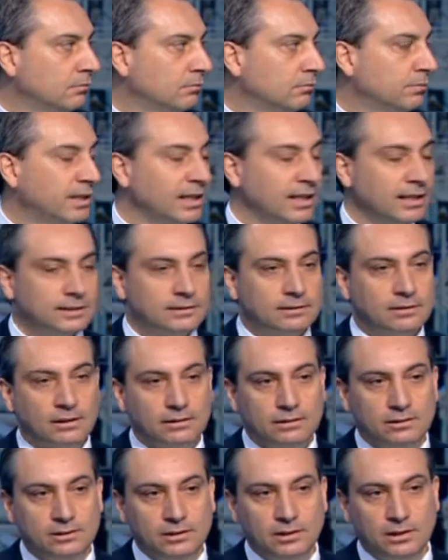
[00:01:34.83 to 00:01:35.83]
بناء
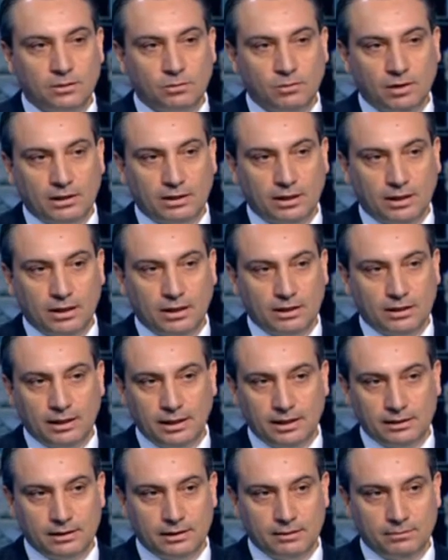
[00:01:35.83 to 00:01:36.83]
استراتيجية واضحة
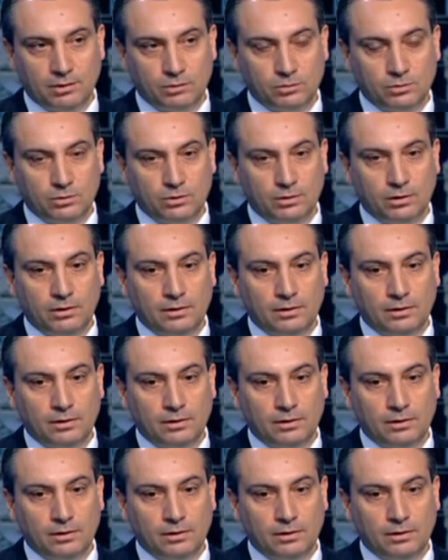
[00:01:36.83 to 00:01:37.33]
لهذا الموضوع